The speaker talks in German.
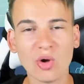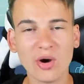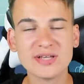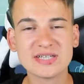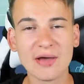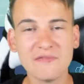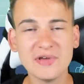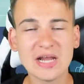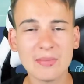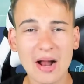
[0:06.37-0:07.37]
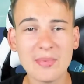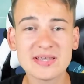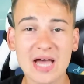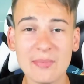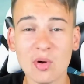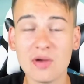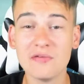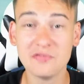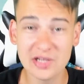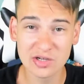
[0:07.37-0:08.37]
und heute wieder mal mit einem
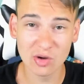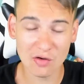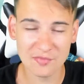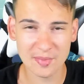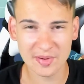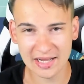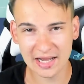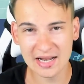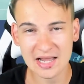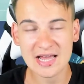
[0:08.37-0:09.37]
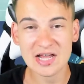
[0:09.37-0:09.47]
neuen Video auf meinem Kanal.